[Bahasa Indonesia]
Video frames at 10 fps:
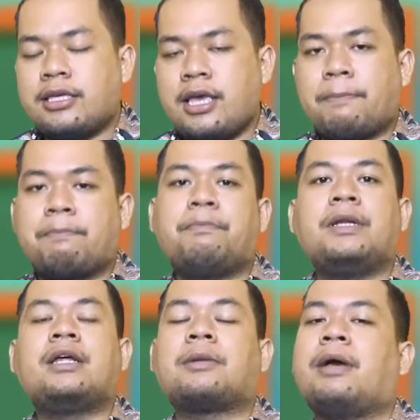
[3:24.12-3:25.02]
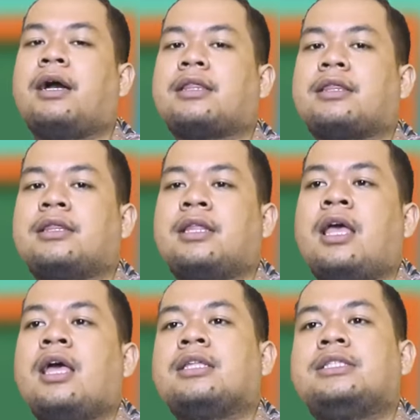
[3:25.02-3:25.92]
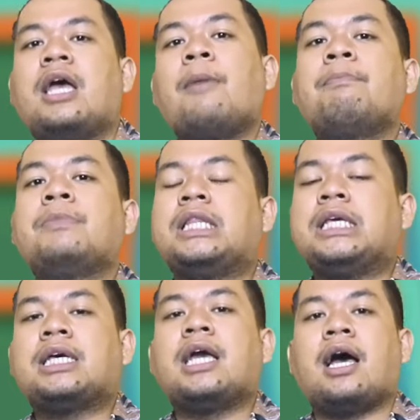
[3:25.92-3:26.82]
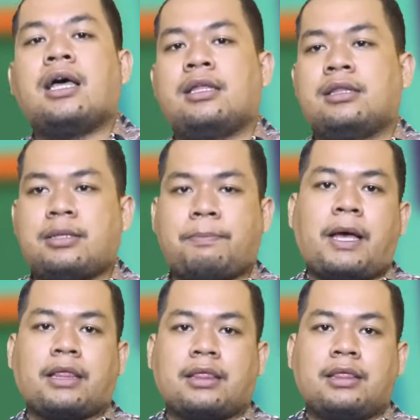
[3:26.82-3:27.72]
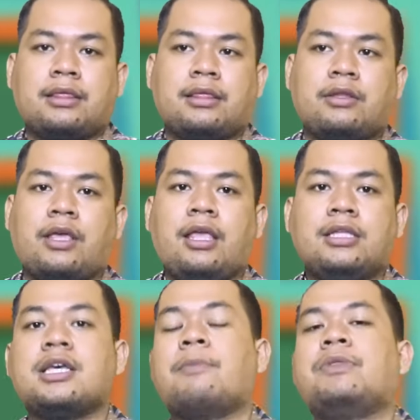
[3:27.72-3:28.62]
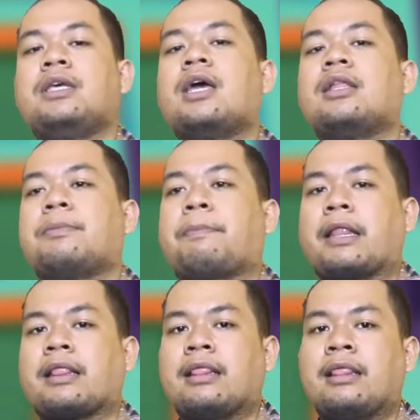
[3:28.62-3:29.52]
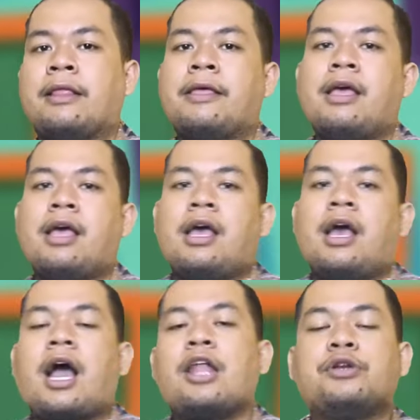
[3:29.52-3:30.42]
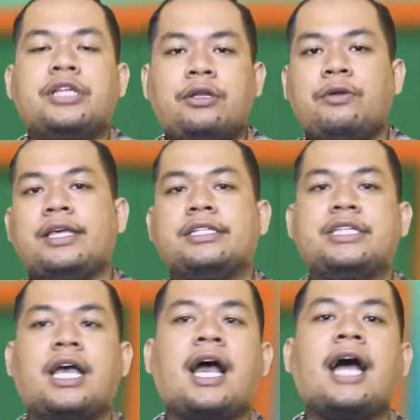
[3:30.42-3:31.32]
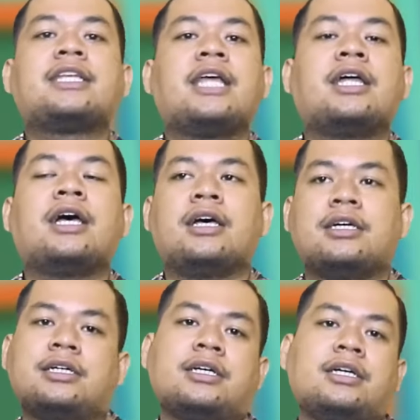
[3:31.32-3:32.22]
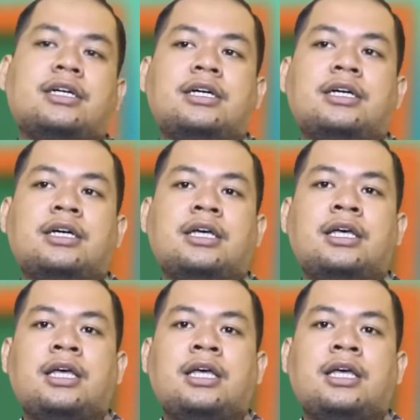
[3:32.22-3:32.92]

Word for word: Iya bener banget. Jam 3 tepat. Oke, okay, jam 3 tepat. Kalau di Indonesia ada uh,